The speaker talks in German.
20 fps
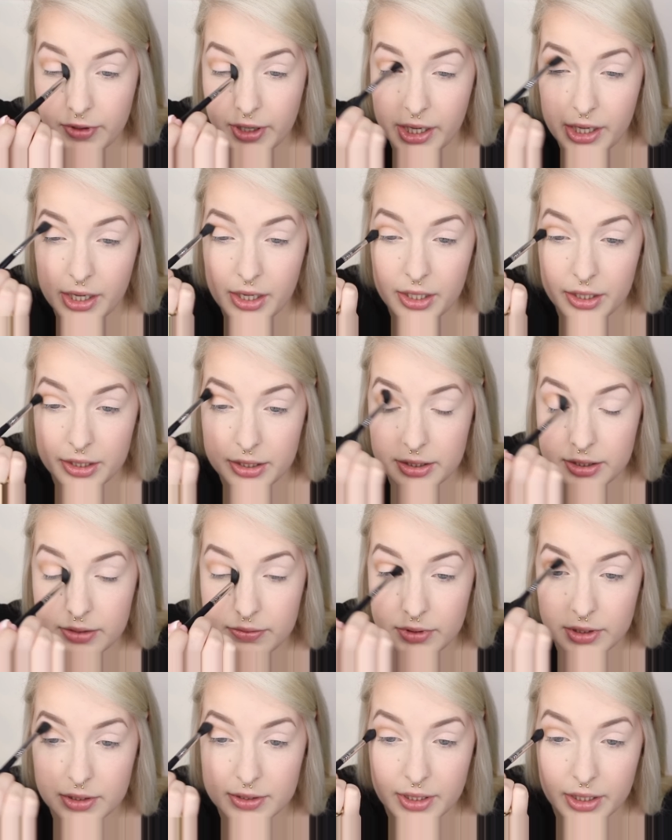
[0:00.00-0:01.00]
weil
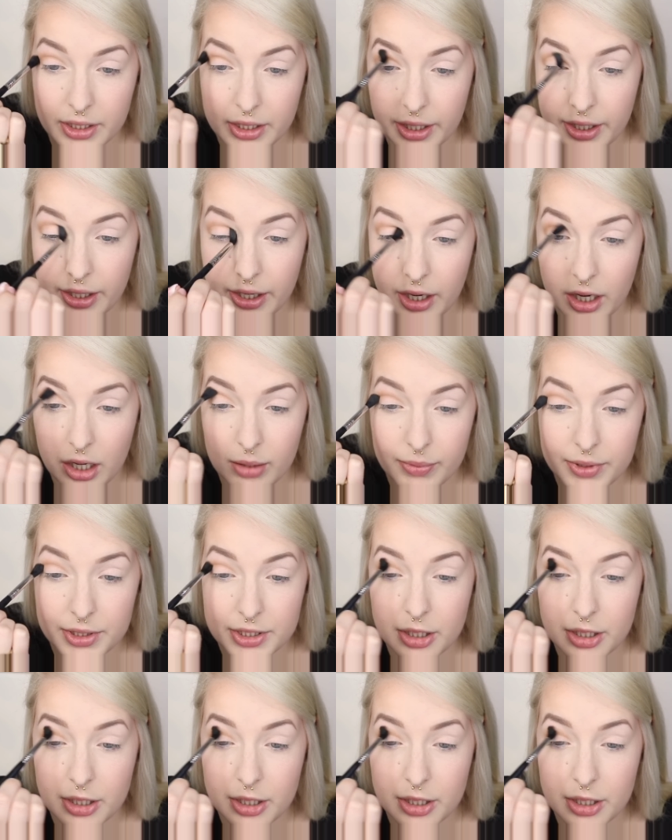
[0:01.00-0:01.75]
ich, wie gesagt, keine habe.